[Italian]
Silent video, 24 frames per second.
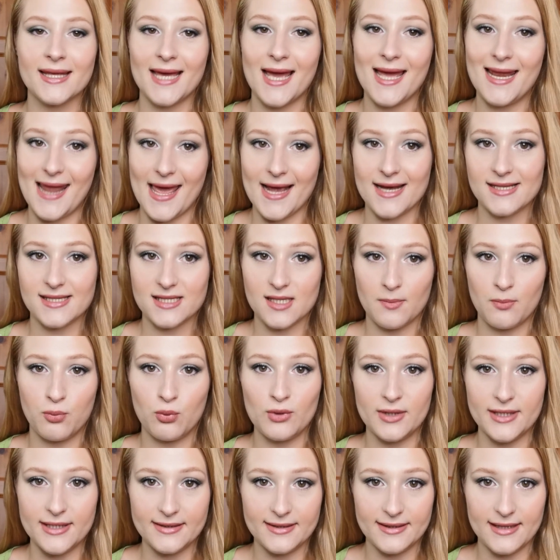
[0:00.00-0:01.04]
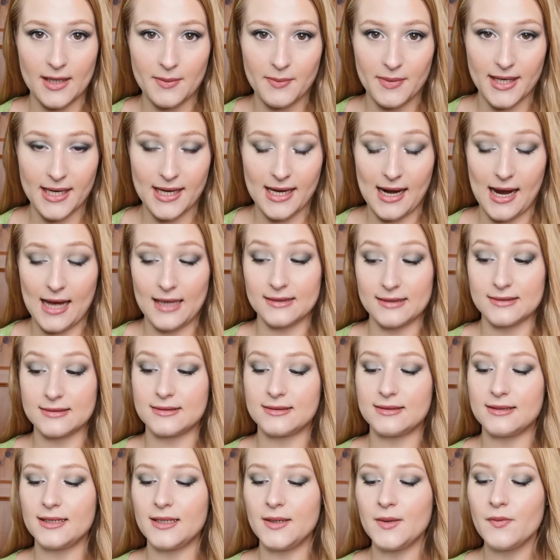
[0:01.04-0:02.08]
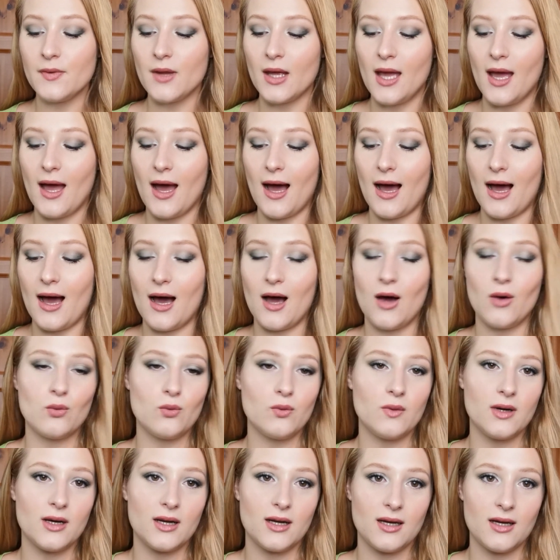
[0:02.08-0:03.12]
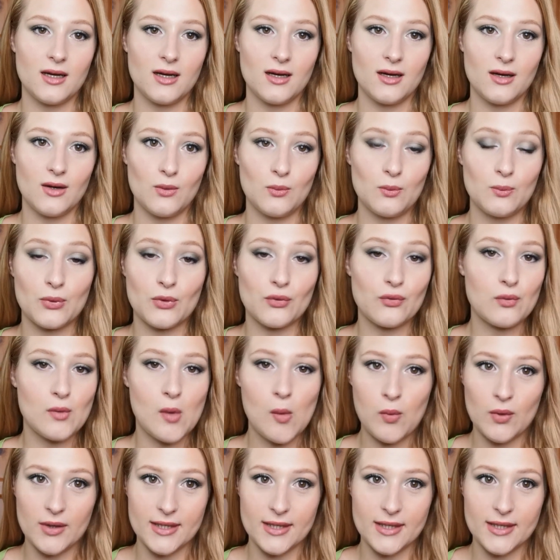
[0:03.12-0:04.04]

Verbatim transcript: che è l'ex Puliti e Brillanti, ha un, uh, un profumo